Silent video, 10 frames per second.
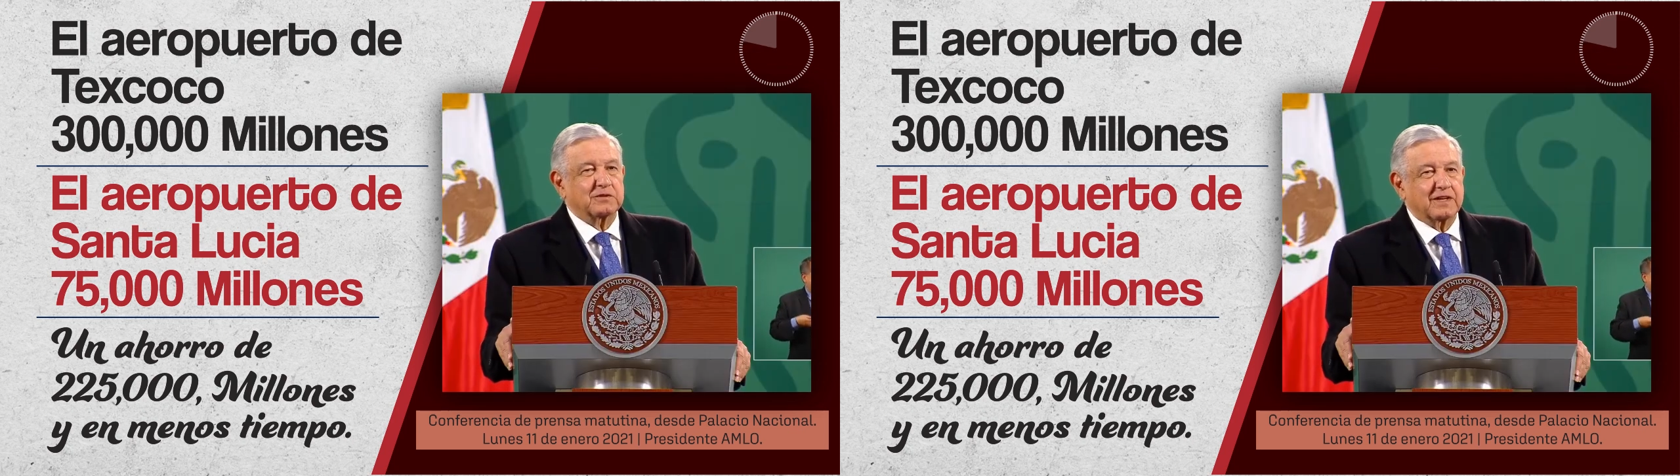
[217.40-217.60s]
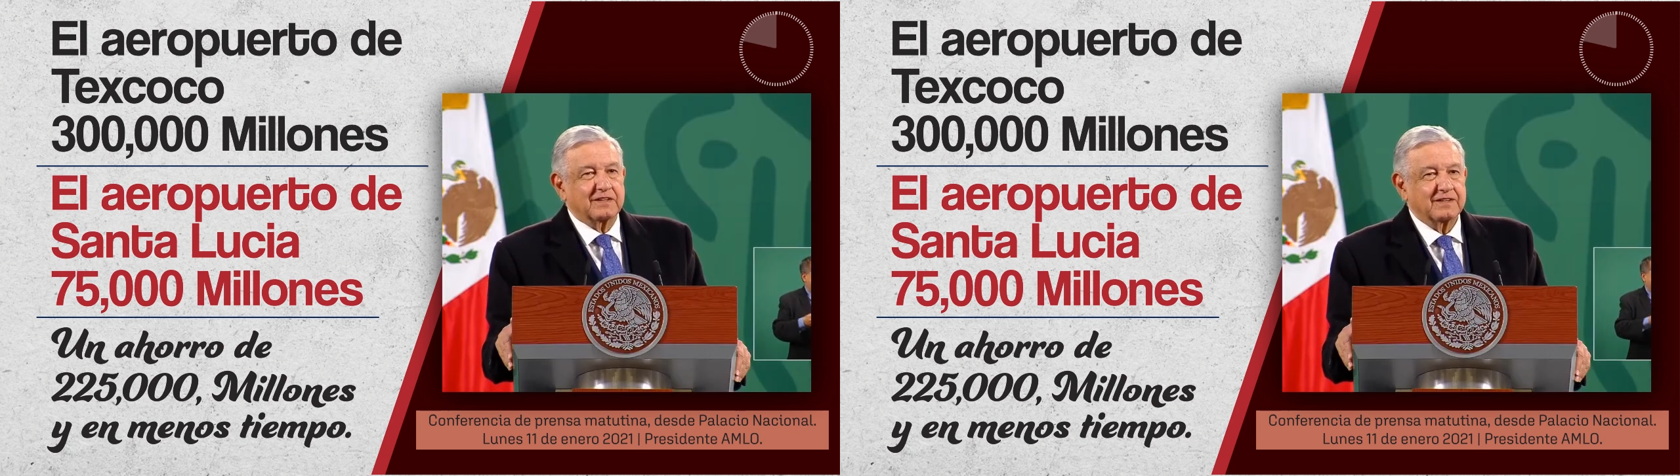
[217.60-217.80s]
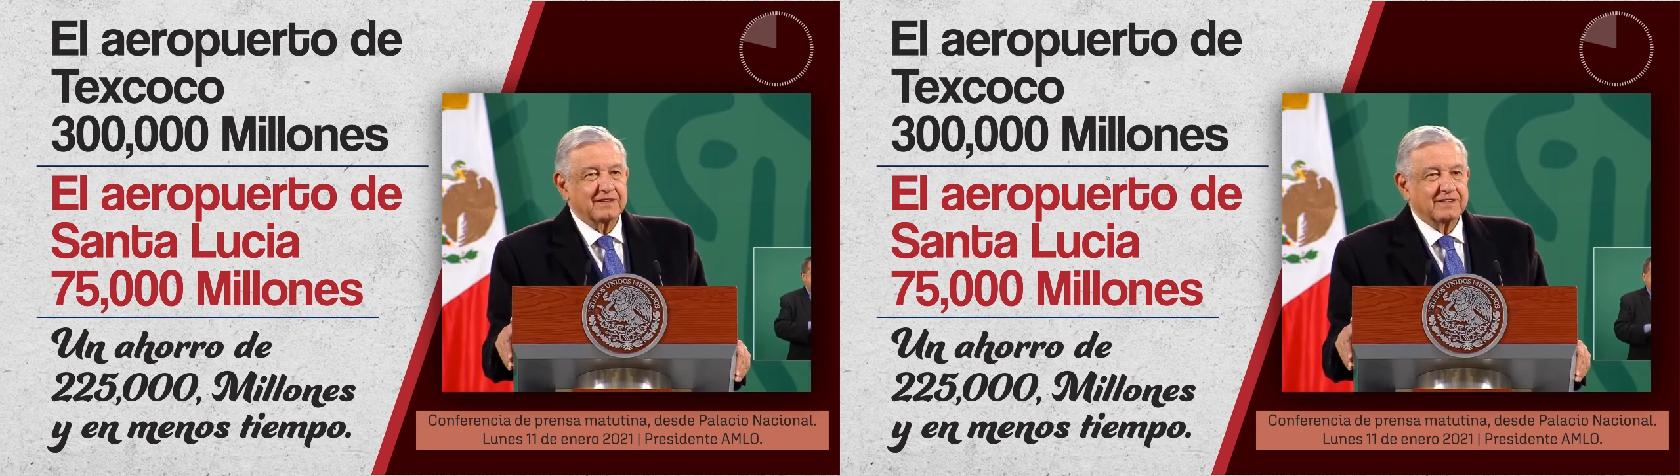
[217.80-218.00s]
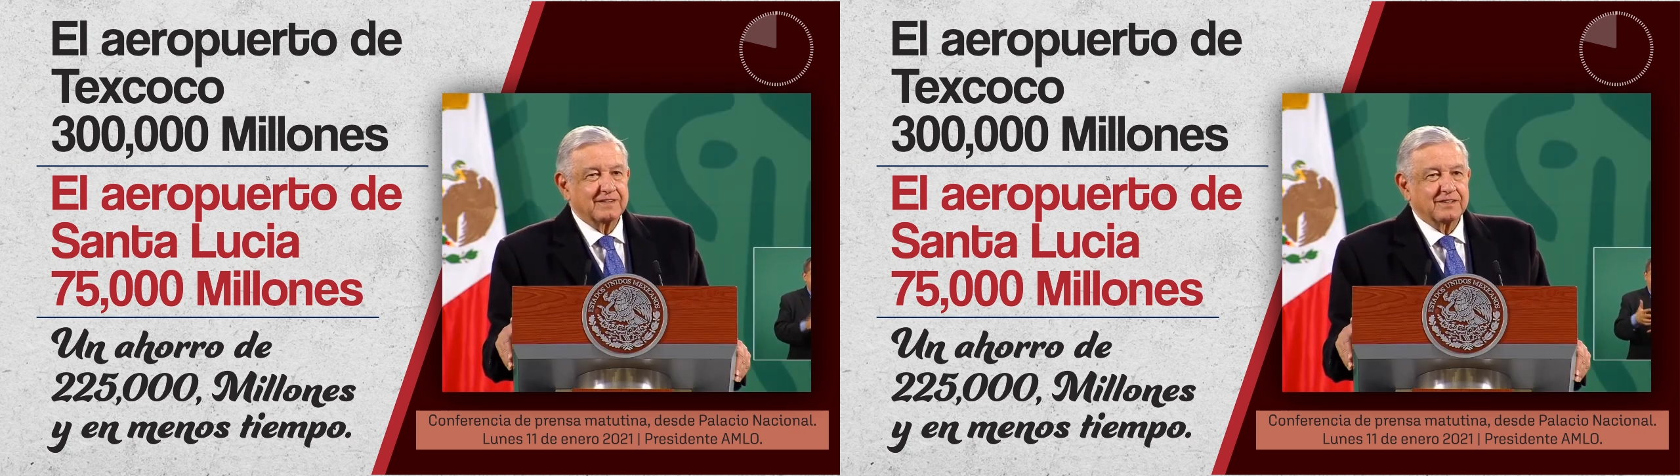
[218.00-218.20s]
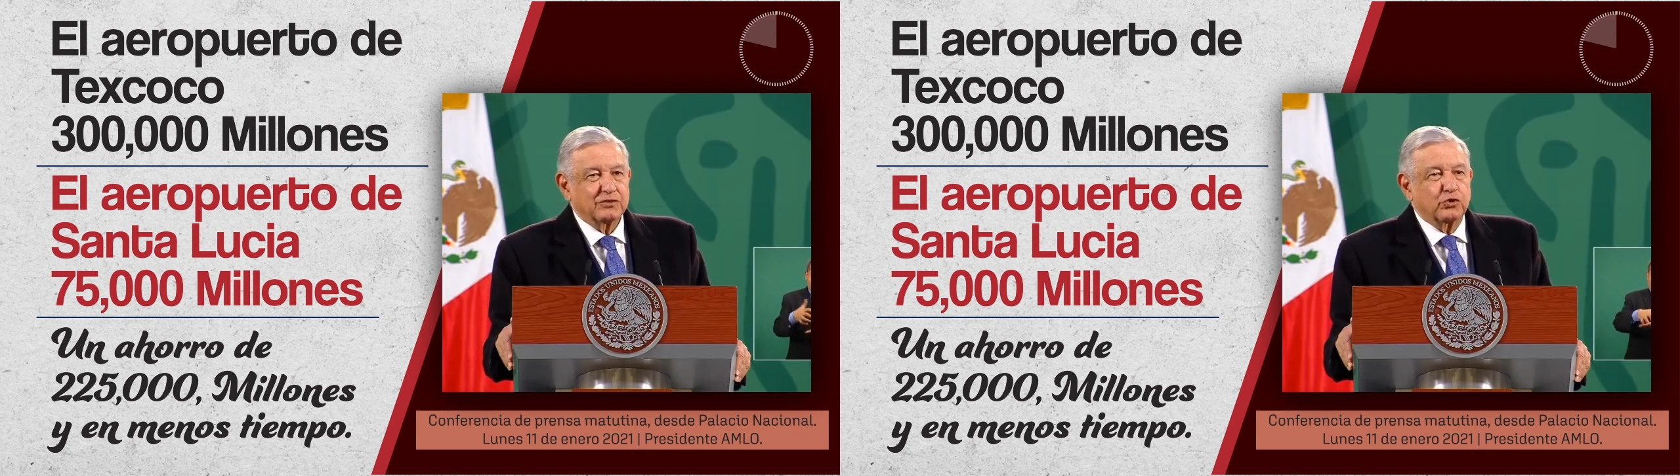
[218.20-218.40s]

a ahorrar